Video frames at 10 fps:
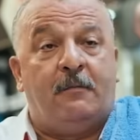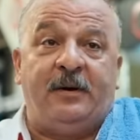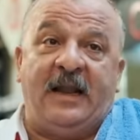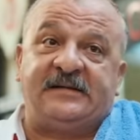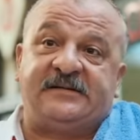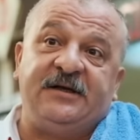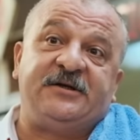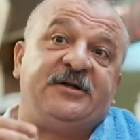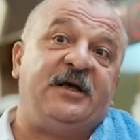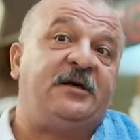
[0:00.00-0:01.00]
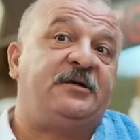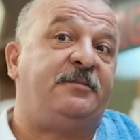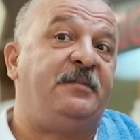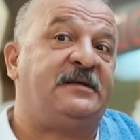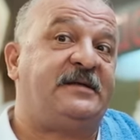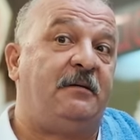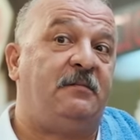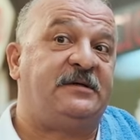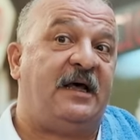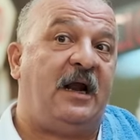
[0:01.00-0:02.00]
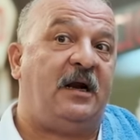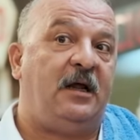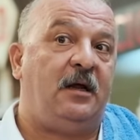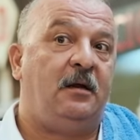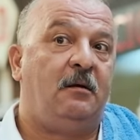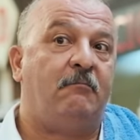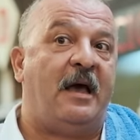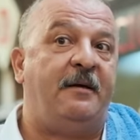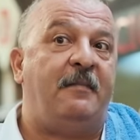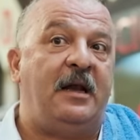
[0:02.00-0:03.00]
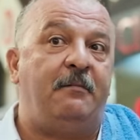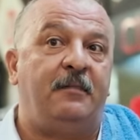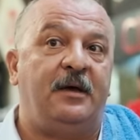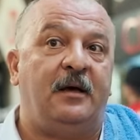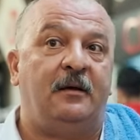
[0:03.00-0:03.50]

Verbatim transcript: Plastiğin içindeki kimyasal mı zararlı? Benim elim mi ya?